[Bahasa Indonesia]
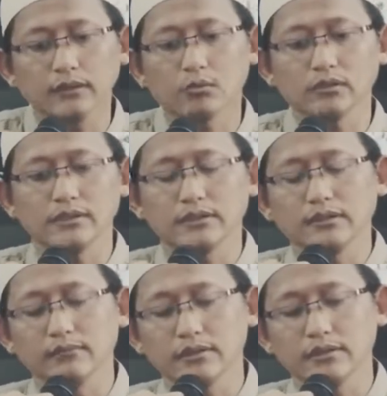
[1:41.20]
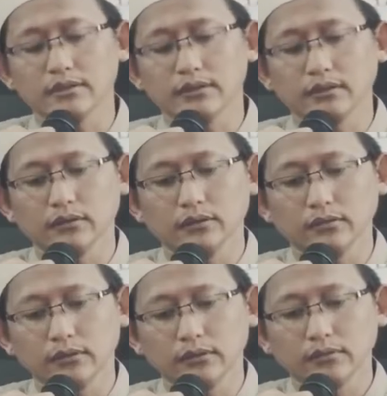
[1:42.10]
Ini ikhwatul Islam, azan ya
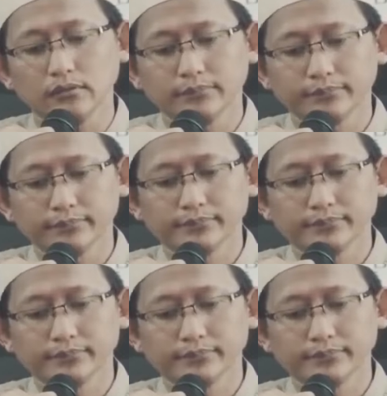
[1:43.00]
Allah ya